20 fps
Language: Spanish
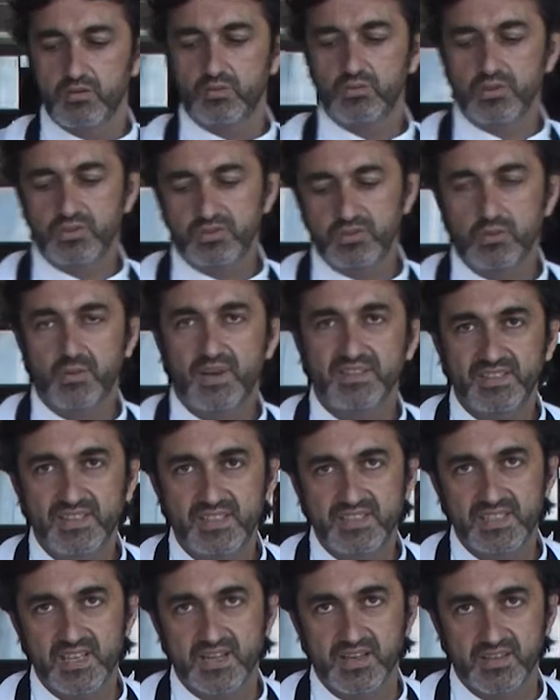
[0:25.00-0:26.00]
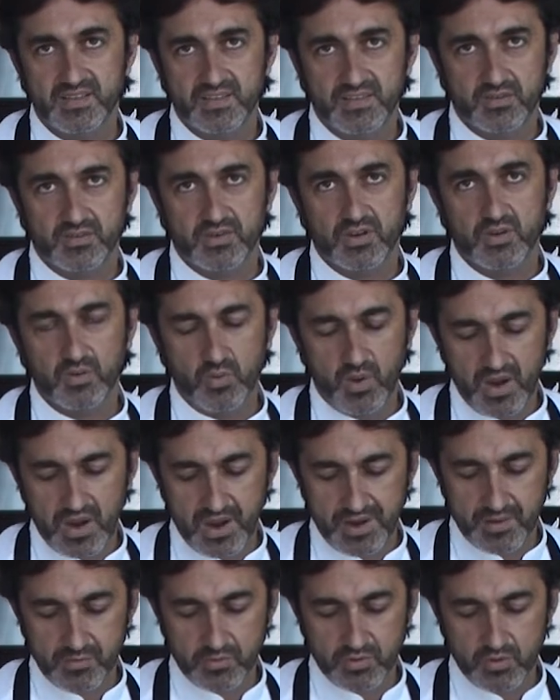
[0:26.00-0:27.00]
unos tomates cherries con el cual
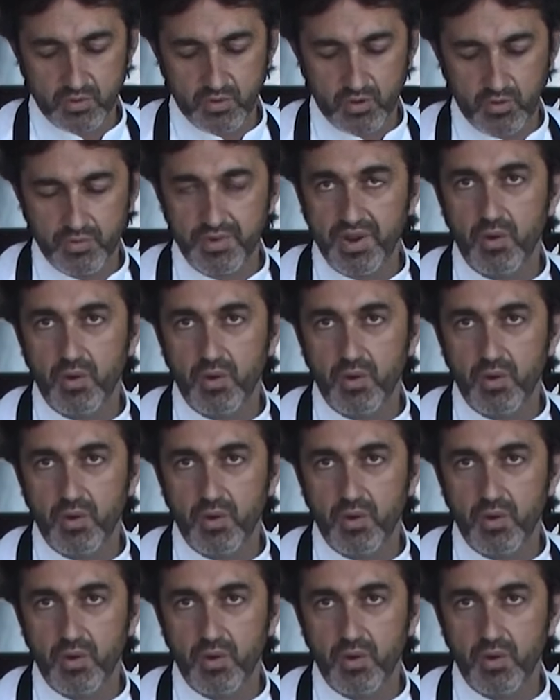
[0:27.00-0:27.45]
haremos luego un